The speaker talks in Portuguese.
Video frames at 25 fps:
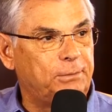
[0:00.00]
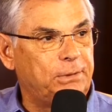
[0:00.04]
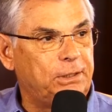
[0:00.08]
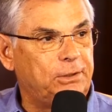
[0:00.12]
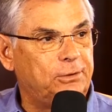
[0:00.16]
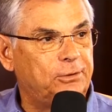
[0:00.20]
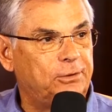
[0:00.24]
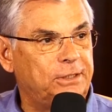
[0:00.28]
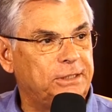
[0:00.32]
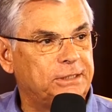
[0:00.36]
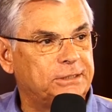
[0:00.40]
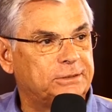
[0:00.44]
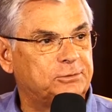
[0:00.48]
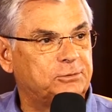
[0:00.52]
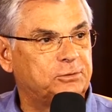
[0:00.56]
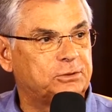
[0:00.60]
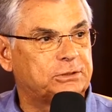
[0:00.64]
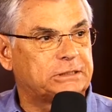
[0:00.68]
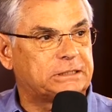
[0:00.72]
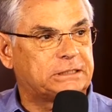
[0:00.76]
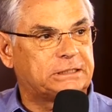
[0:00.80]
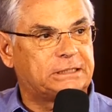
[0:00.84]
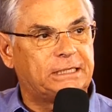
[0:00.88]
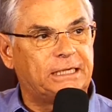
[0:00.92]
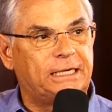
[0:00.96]
milhões
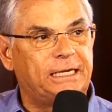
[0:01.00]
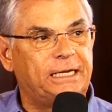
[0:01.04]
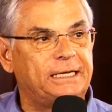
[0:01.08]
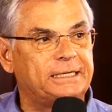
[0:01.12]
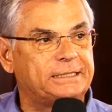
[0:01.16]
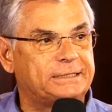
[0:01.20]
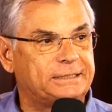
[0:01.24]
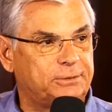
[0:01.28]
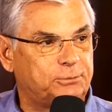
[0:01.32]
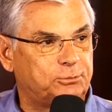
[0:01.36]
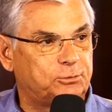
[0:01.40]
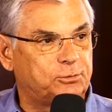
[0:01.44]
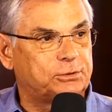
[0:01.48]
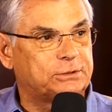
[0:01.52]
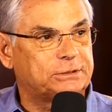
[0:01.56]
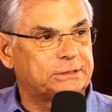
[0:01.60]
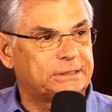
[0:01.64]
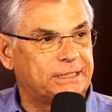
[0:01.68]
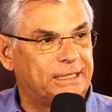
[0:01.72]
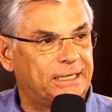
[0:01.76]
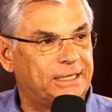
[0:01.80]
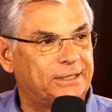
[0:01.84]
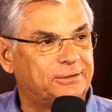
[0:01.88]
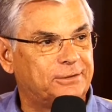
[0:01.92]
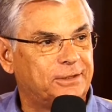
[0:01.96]
dos
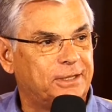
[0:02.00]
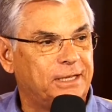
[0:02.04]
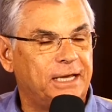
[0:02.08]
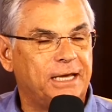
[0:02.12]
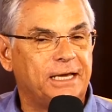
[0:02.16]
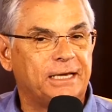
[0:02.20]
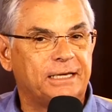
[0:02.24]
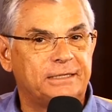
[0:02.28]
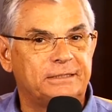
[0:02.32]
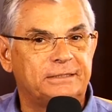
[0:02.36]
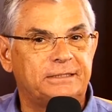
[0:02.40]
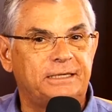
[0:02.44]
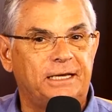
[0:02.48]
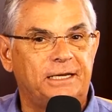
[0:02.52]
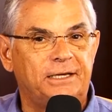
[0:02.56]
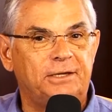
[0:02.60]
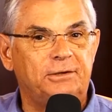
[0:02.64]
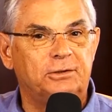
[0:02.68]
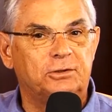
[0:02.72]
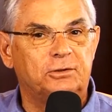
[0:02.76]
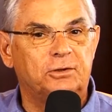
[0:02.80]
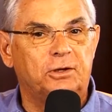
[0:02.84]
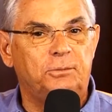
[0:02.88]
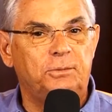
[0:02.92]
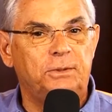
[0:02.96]
13% que
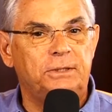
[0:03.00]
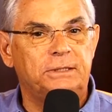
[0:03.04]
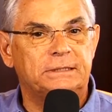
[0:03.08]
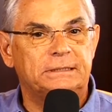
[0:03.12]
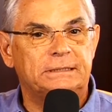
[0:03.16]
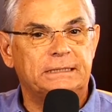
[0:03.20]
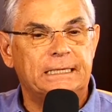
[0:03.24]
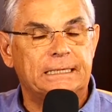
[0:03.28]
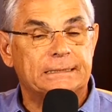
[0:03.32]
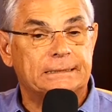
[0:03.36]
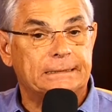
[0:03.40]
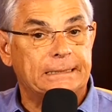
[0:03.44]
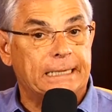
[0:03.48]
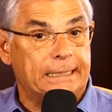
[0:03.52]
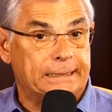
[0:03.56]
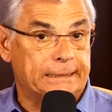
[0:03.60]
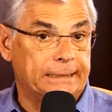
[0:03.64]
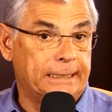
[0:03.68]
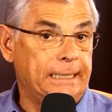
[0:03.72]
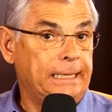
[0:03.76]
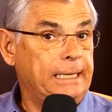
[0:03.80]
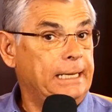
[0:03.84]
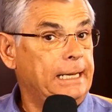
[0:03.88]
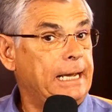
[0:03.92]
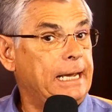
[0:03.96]
seria em 2017.
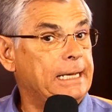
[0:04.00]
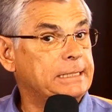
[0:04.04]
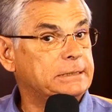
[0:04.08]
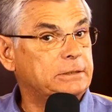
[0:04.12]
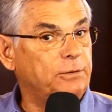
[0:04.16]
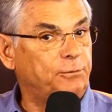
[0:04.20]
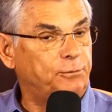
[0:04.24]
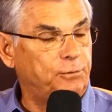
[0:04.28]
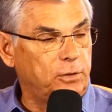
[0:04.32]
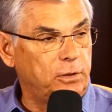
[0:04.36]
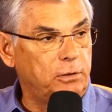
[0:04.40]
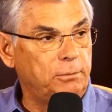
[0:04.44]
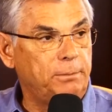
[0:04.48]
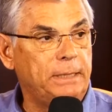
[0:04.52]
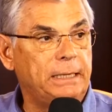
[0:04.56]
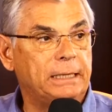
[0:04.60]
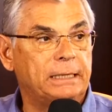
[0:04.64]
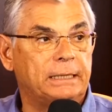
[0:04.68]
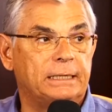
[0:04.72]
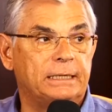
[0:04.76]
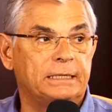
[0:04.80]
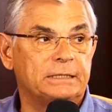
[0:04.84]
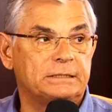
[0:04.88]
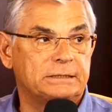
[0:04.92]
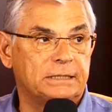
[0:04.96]
Essa foi uma
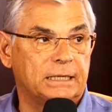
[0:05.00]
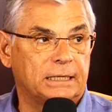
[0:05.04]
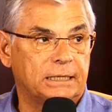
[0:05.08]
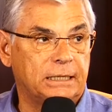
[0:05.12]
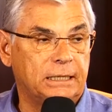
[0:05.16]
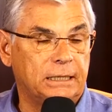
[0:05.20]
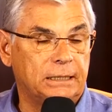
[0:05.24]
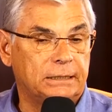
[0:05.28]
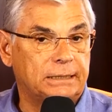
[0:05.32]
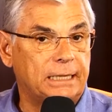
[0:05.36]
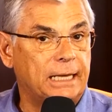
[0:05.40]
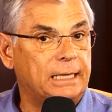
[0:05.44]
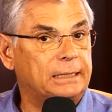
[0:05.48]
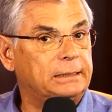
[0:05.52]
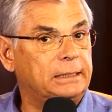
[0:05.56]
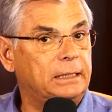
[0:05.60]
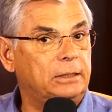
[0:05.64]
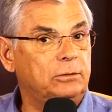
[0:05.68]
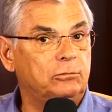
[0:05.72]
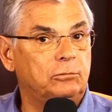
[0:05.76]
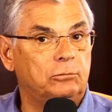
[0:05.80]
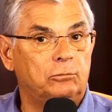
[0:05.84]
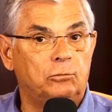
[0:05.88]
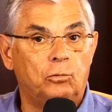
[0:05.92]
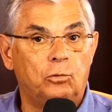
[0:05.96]
herança que está
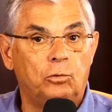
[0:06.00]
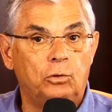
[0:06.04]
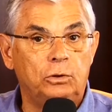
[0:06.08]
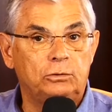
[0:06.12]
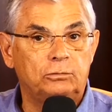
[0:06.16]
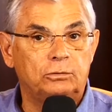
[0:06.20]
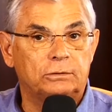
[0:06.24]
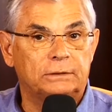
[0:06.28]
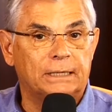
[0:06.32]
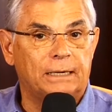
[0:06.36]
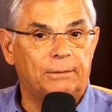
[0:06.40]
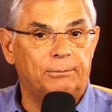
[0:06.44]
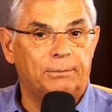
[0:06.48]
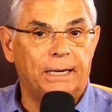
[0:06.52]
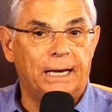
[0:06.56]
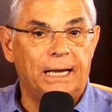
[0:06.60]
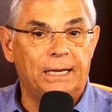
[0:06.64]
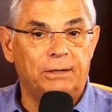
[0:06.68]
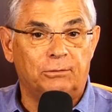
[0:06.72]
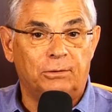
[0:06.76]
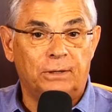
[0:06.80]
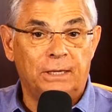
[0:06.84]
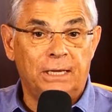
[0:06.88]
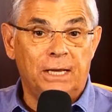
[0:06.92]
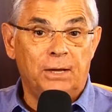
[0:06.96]
dando muito
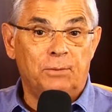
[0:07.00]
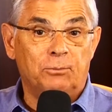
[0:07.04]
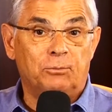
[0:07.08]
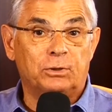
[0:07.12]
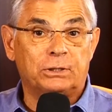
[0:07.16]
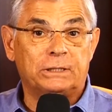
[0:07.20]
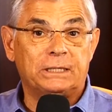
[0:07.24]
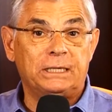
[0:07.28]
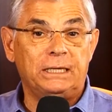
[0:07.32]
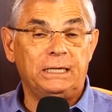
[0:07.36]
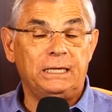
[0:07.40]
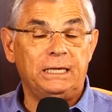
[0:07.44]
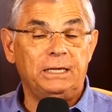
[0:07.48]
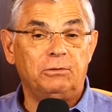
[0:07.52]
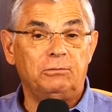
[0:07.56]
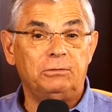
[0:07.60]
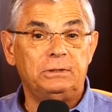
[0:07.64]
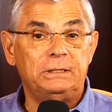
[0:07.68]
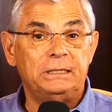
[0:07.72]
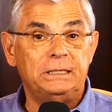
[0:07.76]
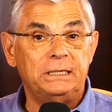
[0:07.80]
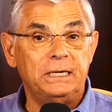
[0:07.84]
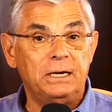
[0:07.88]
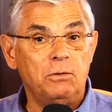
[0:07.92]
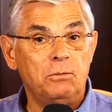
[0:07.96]
trabalho, porque eu
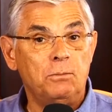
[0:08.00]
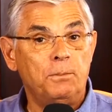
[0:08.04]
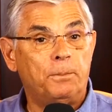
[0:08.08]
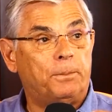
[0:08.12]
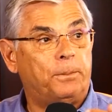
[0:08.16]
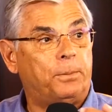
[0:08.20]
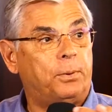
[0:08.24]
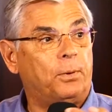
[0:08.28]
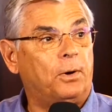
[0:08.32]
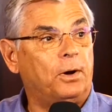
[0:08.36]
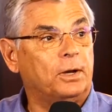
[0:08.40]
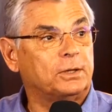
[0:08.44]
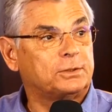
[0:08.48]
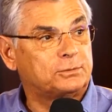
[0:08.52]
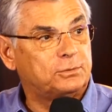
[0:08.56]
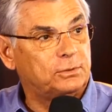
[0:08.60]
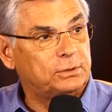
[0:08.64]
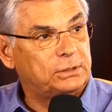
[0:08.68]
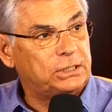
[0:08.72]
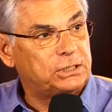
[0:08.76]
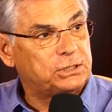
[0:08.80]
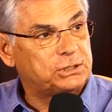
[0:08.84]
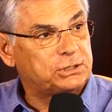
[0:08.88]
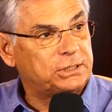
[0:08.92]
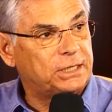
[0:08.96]
não posso
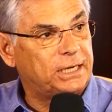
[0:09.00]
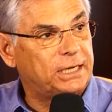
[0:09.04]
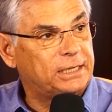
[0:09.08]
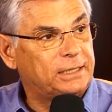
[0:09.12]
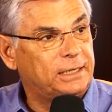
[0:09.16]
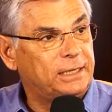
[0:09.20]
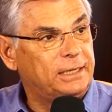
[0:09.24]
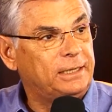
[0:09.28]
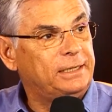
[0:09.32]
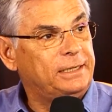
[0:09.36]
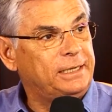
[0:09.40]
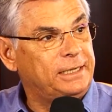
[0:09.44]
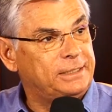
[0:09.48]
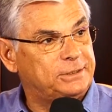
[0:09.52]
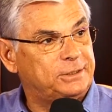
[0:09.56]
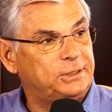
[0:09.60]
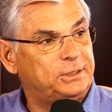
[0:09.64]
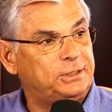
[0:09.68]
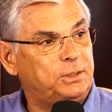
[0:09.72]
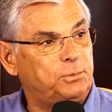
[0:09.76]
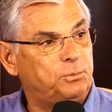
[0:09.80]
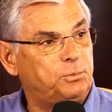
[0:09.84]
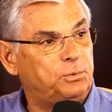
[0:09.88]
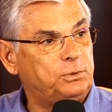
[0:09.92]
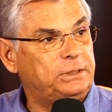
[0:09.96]
deixar esse
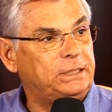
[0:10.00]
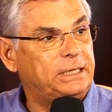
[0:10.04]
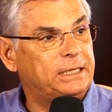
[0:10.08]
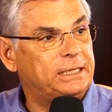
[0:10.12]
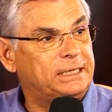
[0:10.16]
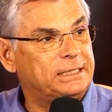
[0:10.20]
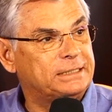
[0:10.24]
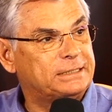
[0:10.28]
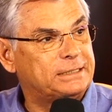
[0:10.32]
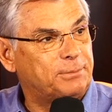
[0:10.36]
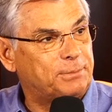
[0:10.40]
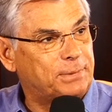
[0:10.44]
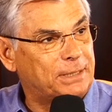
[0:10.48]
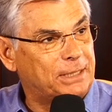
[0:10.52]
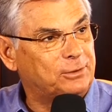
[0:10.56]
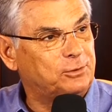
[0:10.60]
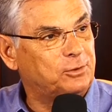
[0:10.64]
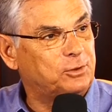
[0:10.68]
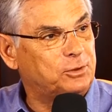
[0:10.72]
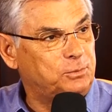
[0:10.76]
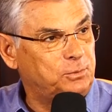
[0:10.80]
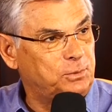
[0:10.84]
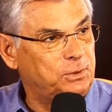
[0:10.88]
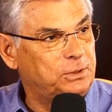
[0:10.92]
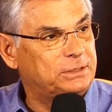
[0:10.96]
tipo de herança para
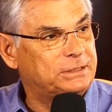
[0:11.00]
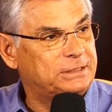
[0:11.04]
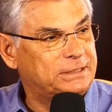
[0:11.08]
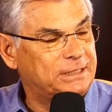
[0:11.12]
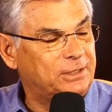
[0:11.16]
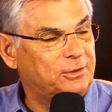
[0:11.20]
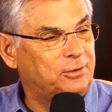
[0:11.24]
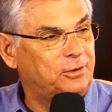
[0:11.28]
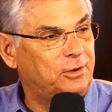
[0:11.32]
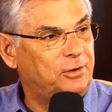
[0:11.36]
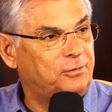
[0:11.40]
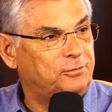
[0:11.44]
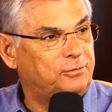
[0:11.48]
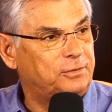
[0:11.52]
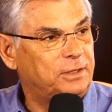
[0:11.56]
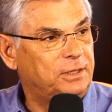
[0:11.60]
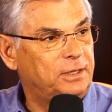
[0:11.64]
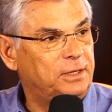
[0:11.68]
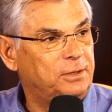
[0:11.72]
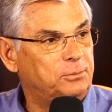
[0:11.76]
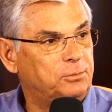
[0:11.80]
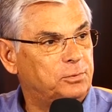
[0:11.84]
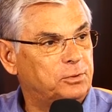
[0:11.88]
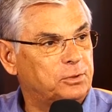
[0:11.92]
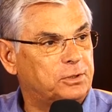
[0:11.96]
2019
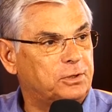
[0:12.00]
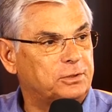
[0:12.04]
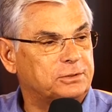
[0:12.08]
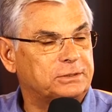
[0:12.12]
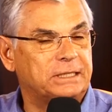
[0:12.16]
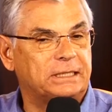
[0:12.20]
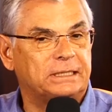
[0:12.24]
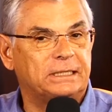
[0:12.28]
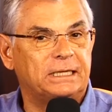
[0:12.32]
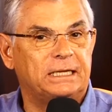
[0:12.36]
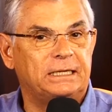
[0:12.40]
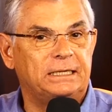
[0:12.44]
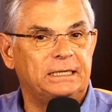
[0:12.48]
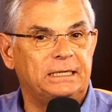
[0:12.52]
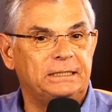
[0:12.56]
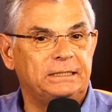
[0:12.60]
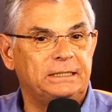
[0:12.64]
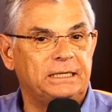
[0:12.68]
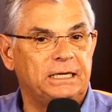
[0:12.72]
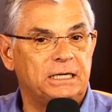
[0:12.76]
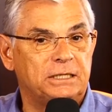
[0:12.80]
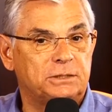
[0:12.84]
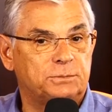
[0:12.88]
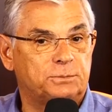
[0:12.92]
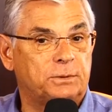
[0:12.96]
por causa da lei
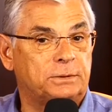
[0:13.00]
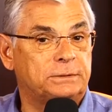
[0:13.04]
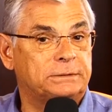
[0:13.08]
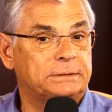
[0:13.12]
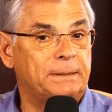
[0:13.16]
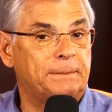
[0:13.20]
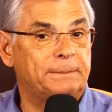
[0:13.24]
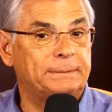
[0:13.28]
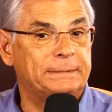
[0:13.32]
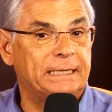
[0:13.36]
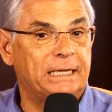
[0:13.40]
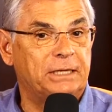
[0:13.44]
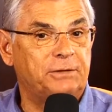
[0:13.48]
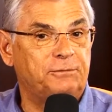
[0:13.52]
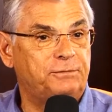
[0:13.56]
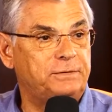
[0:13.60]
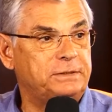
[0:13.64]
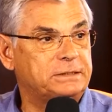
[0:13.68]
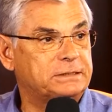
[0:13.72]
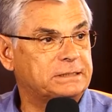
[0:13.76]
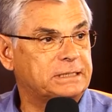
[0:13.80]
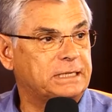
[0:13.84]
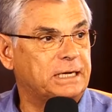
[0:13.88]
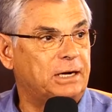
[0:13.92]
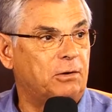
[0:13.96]
de responsabilidade
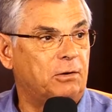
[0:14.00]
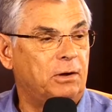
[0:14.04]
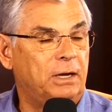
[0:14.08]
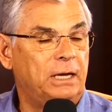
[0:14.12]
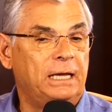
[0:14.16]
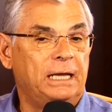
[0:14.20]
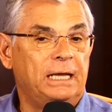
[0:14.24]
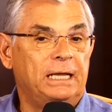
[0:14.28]
fiscal.